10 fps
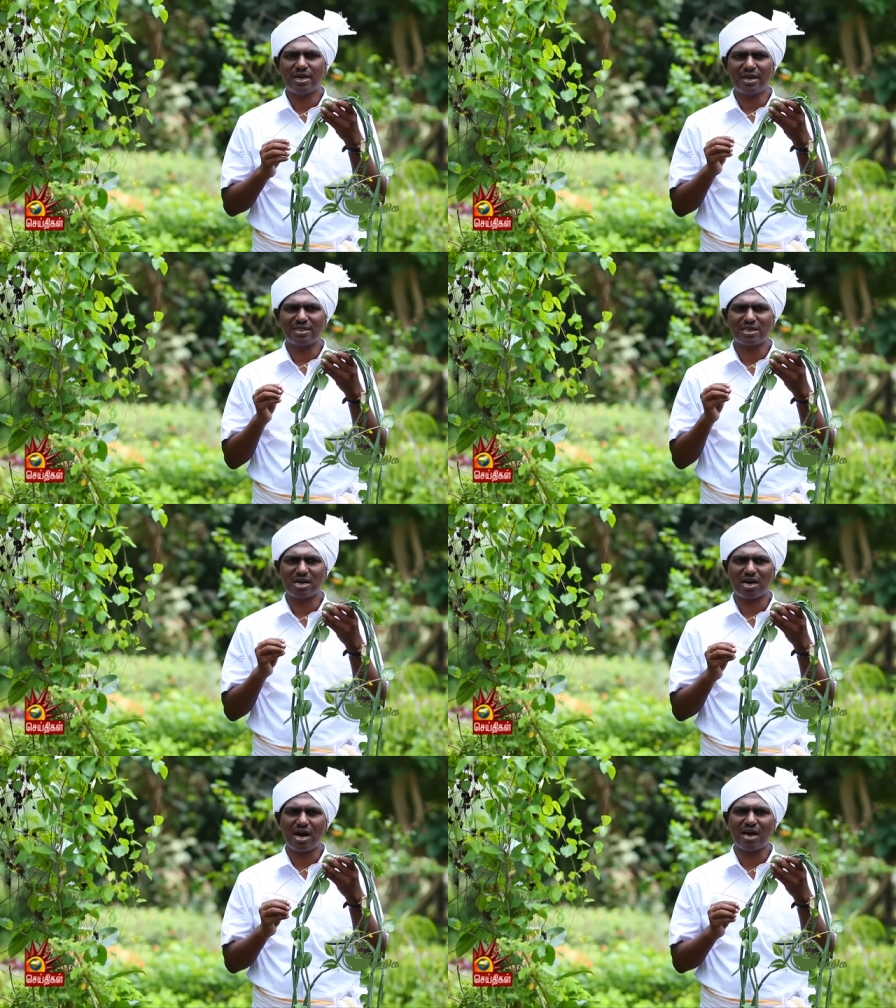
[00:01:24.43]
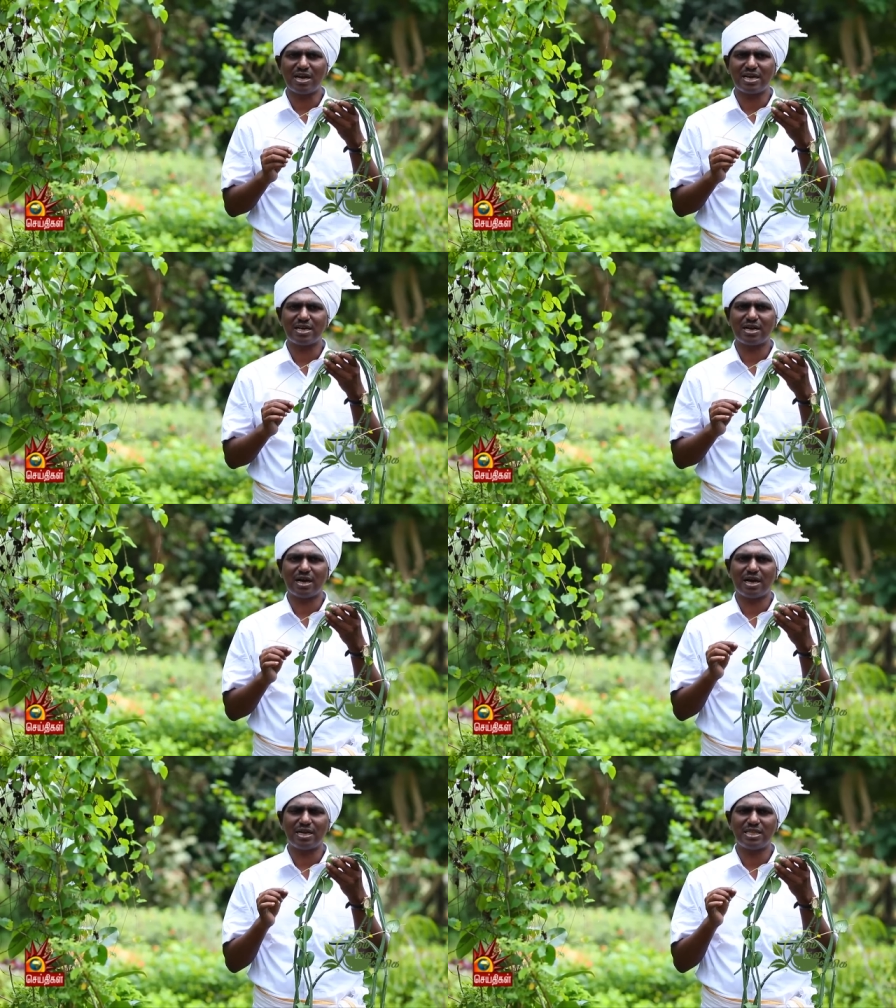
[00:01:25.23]
ஏன்னா இதற்கு காரணம்
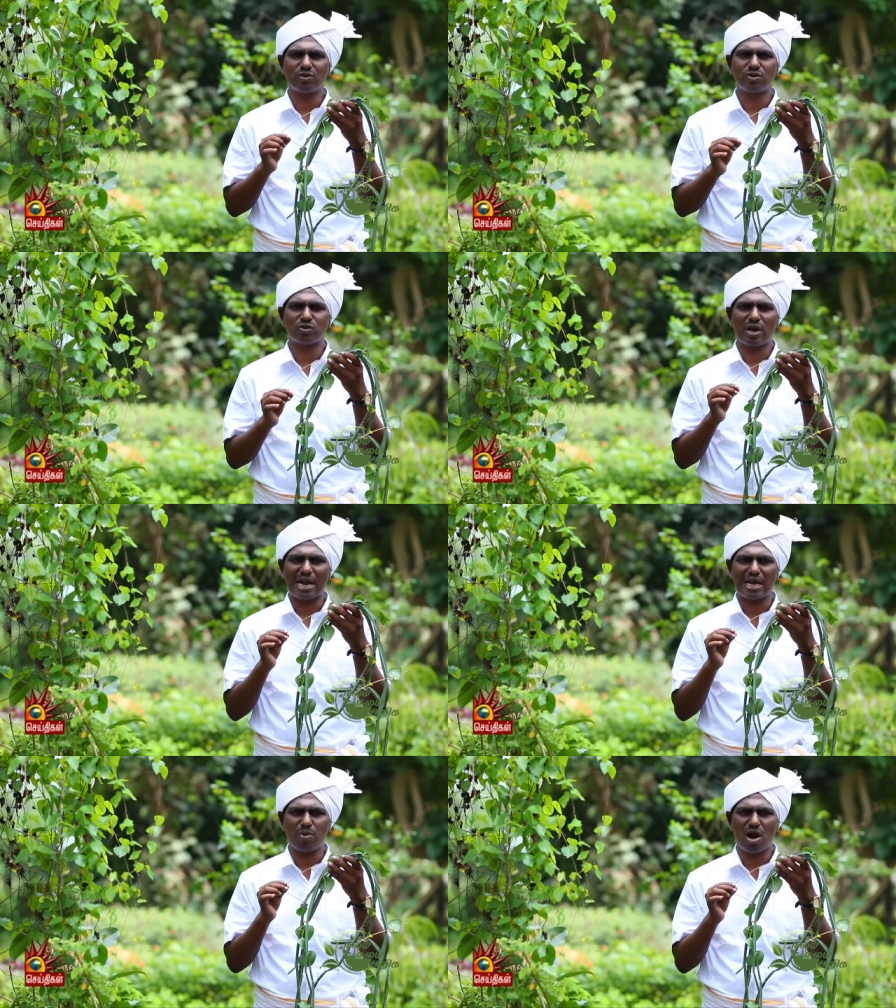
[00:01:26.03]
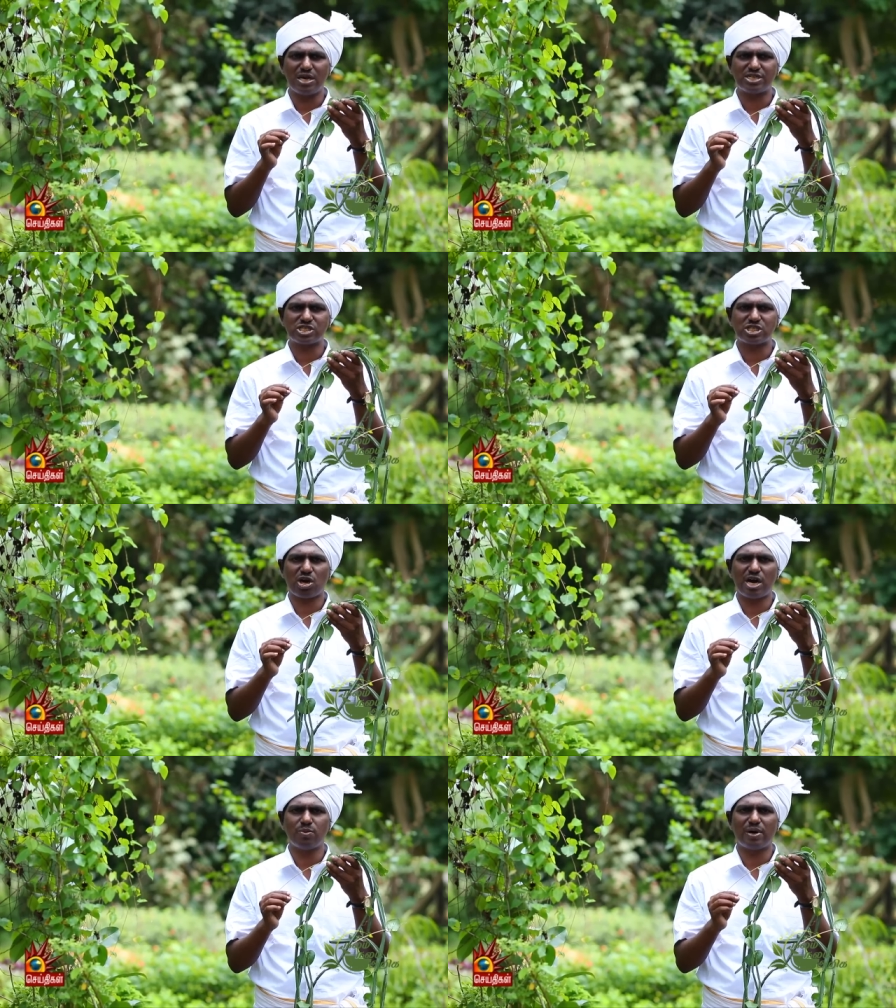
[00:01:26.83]
என்னென்னா இதில் வந்து ஒரு அனபாலிக்
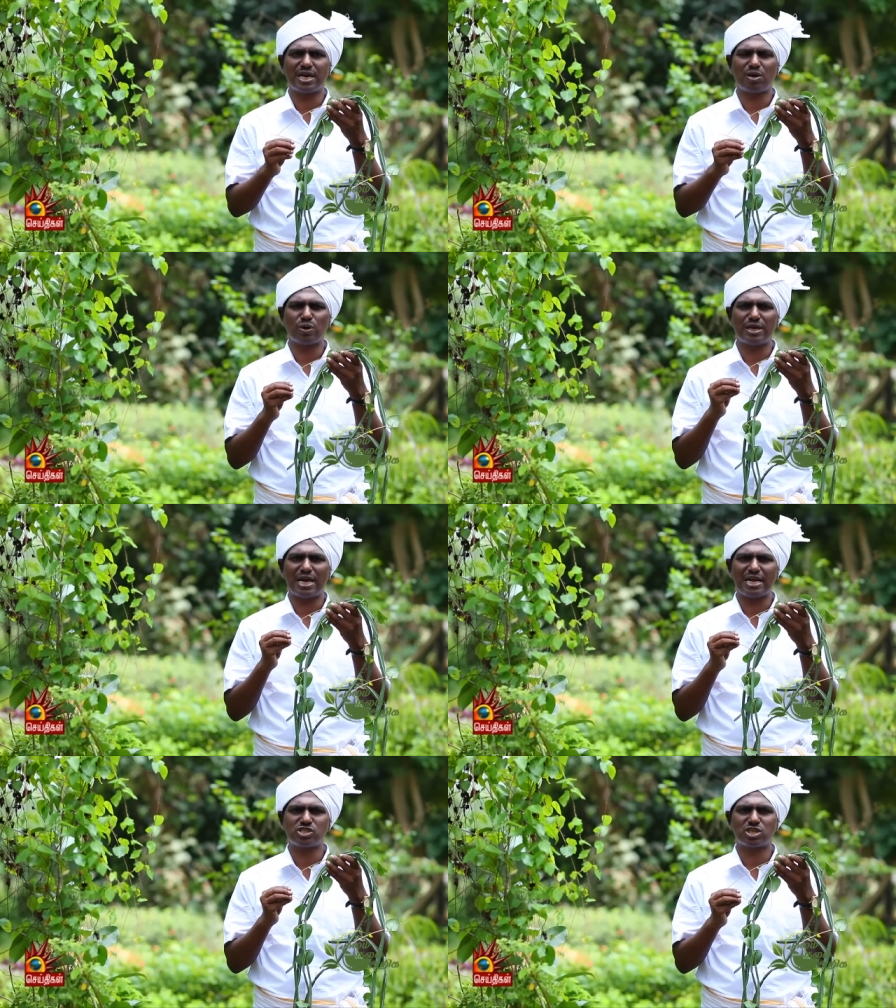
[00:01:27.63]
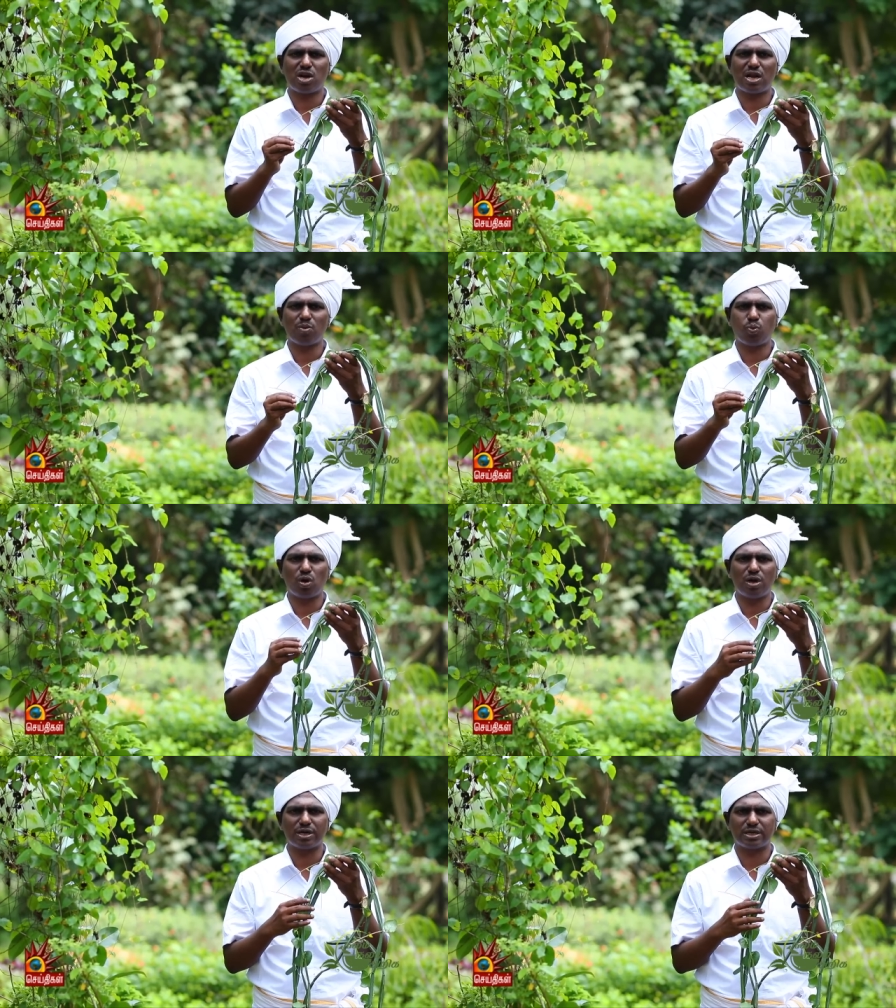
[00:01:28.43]
ஸ்டெராய்டு மாதிரியான ஒரு நேச்சுரலான
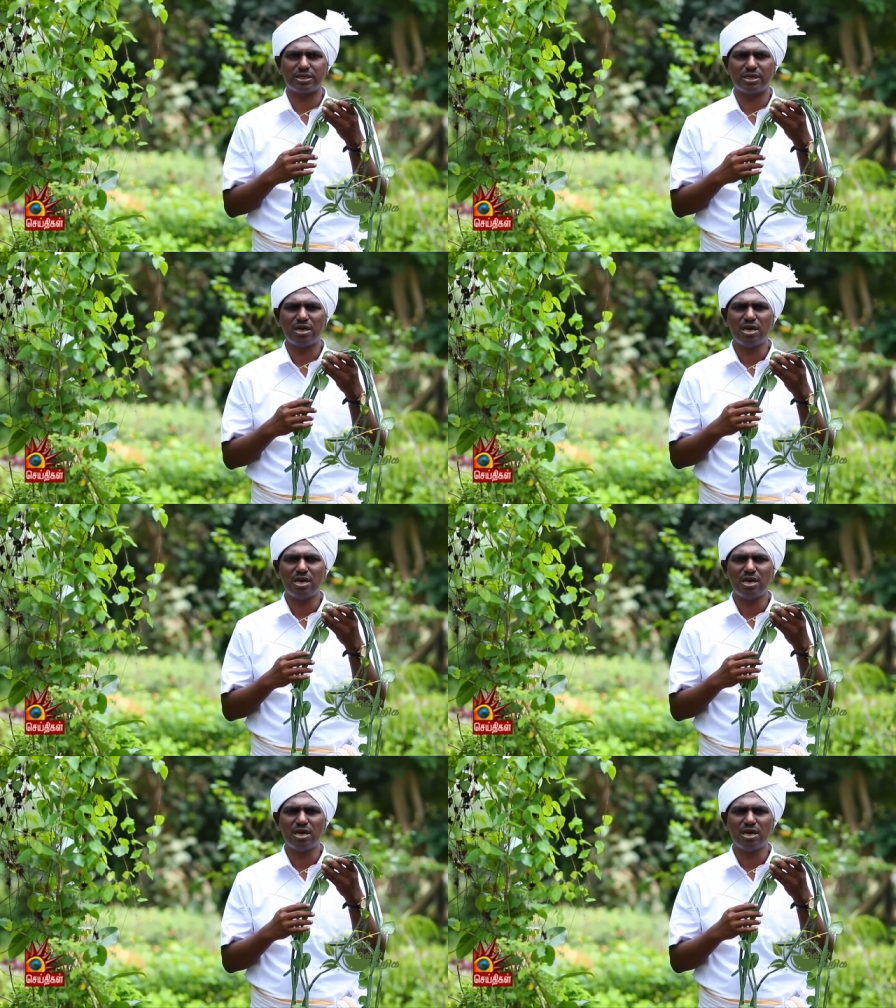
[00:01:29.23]
பொருள் இருக்குது